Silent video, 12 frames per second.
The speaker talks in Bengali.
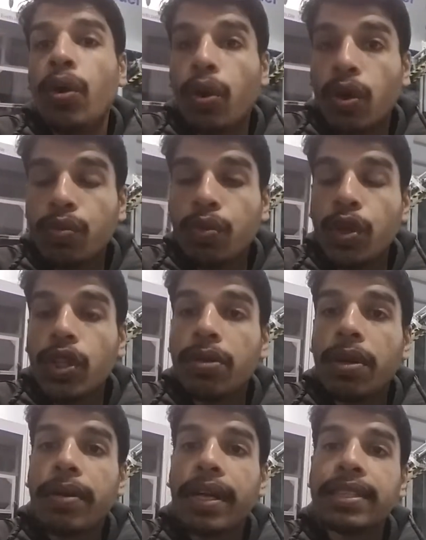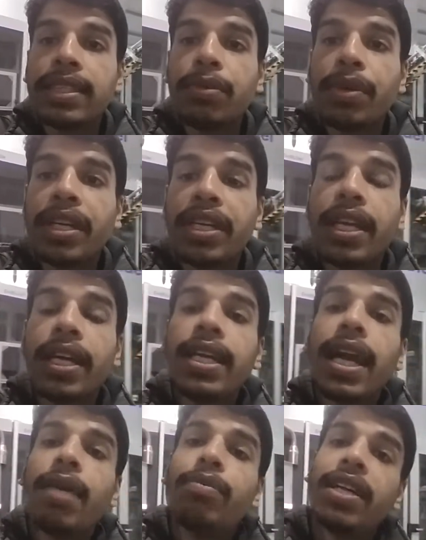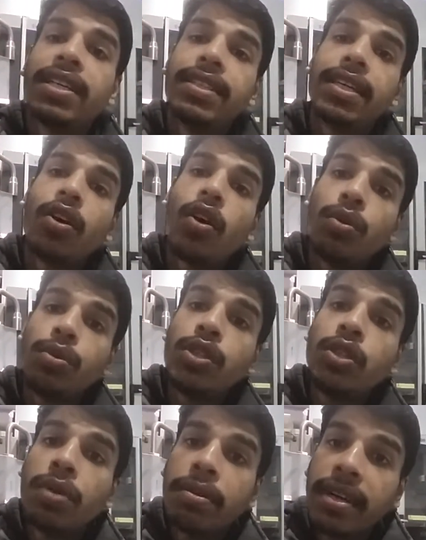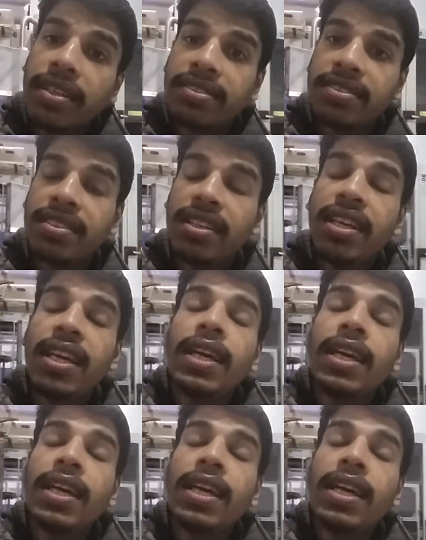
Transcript: লোক বৈধভাবে আসতে পারে নাই আমরা যারা অবৈধভাবে আসছি